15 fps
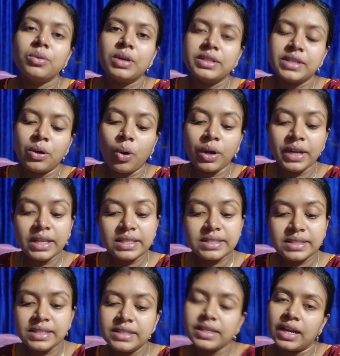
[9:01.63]
হয়ে যায় অনেক
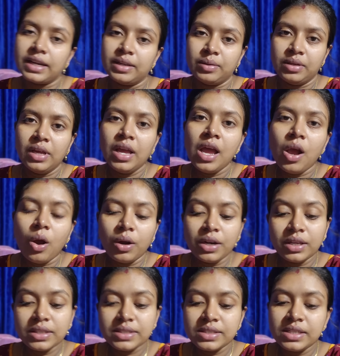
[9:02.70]
জিনিস আটে অনেক
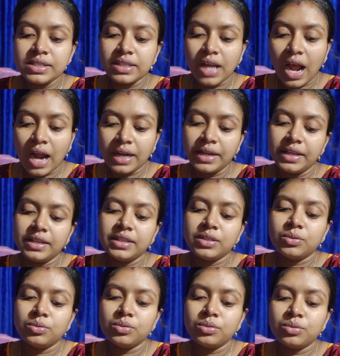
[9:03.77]
জিনিস আটে
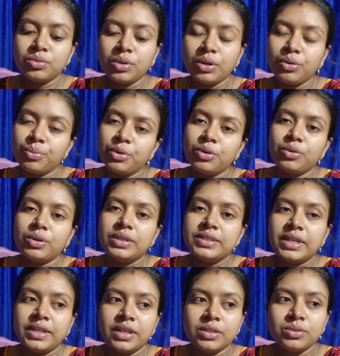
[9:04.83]
কিন্তু একটু এলোমেলো হয়ে যায়
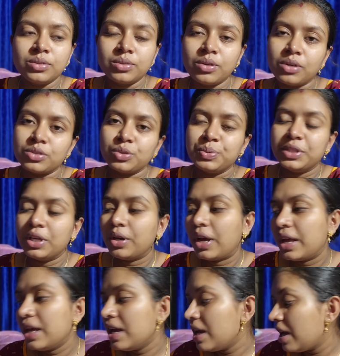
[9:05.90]
এটার জন্য অসুবিধা হয়
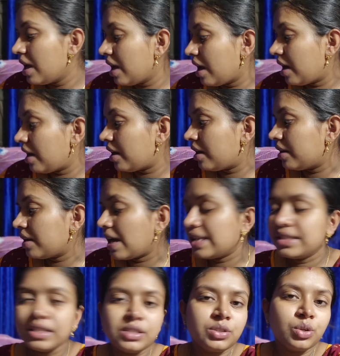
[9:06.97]
আর
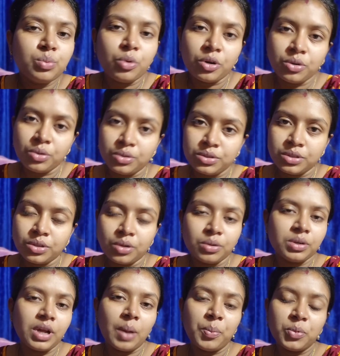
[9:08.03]
আস্তে আস্তে বড় হচ্ছে তখন
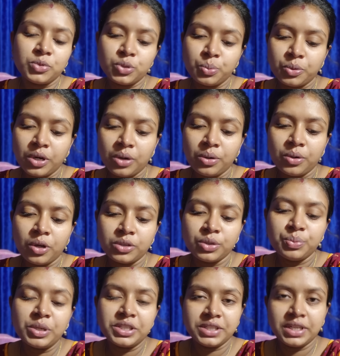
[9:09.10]
কাপড় চোপড় আরও হয়তো
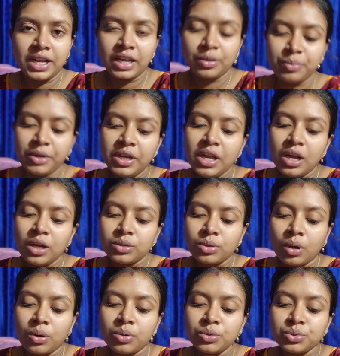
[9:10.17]
বেশি লাগবে
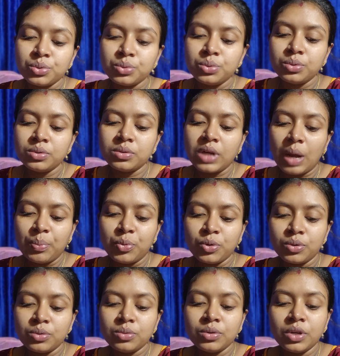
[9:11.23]
তখন শুধু
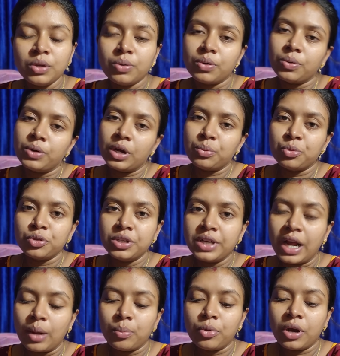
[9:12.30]
কাপড়গুলোই ওটার মধ্যে
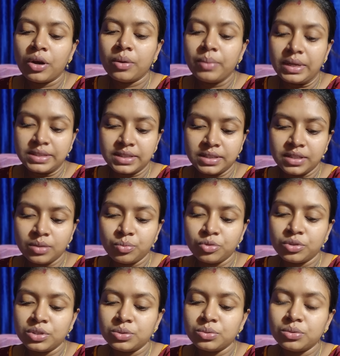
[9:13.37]
রাখবো কারণ বাস্কেটের
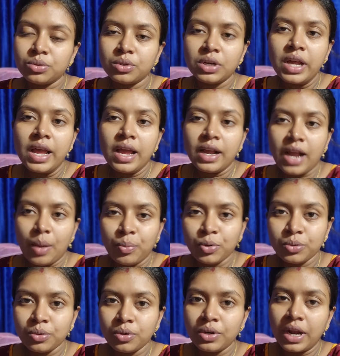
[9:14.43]
মধ্যে শুধু ওর
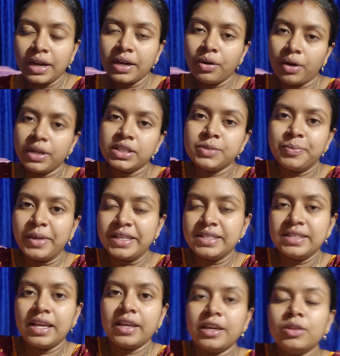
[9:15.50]
কাপড়গুলো রাখলে অনেক স্পেস
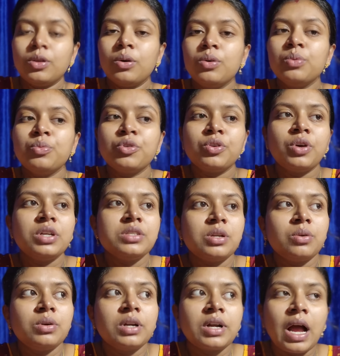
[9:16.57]
থাকে তখন মনে হয় যেন
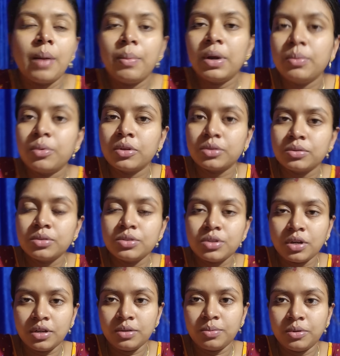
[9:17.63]
ওর খাবার বোতল
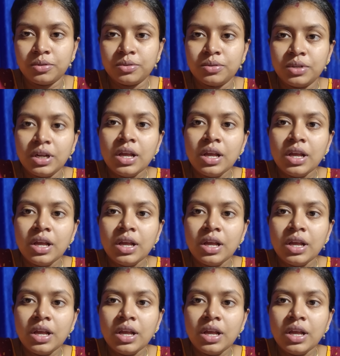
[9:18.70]
জলের বোতল